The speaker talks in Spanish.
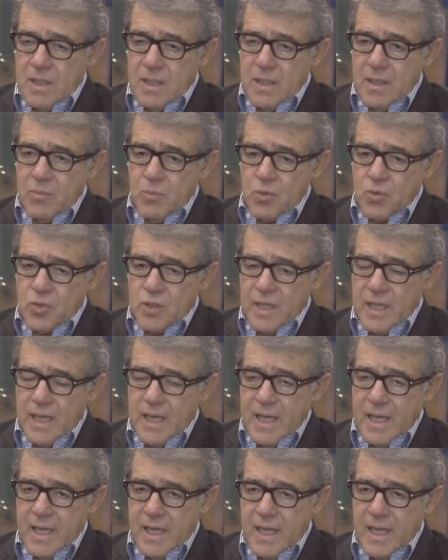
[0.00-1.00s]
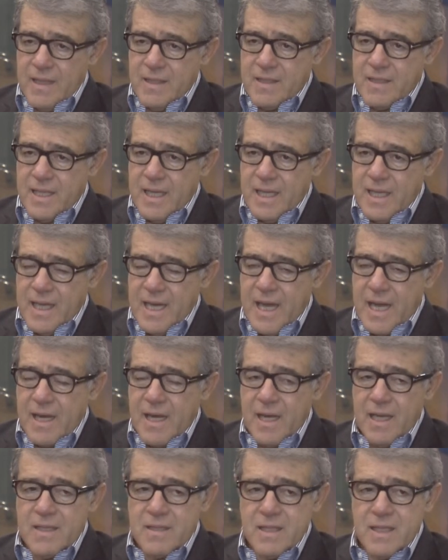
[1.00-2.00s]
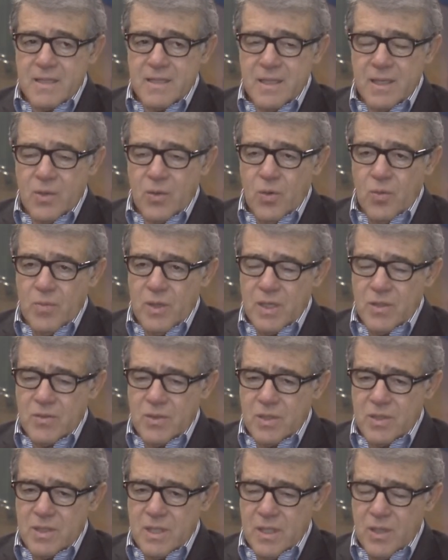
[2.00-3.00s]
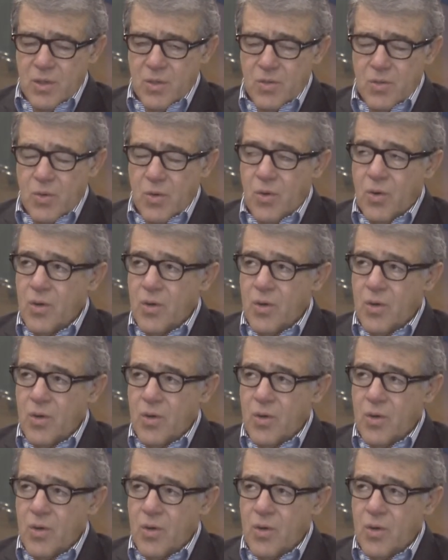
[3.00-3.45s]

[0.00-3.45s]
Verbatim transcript: Tenemos que enseñarles a hacer comercio exterior.